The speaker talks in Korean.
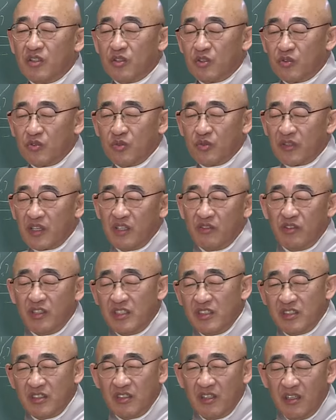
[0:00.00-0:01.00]
것도 없게
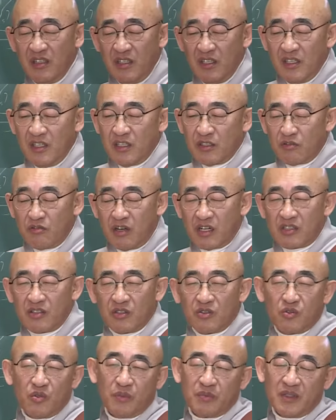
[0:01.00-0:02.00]
되지요. 구할
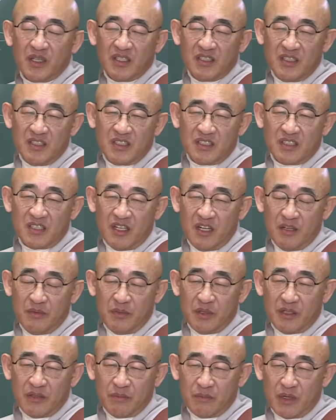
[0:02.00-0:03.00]
것도 없다는 이치를
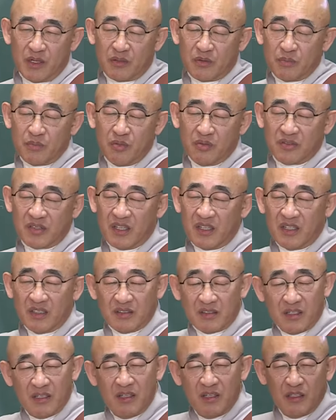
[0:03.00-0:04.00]
알면 바로
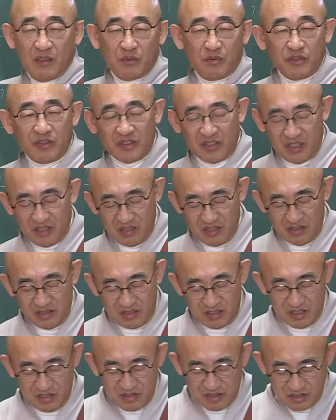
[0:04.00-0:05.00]
보살에서 부처의
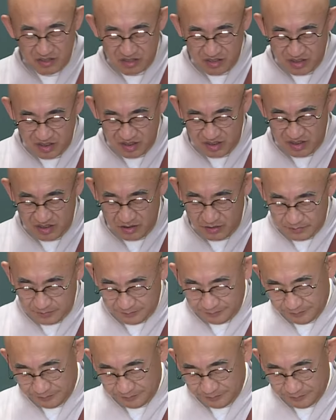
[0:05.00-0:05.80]
경지 이르는 것이죠.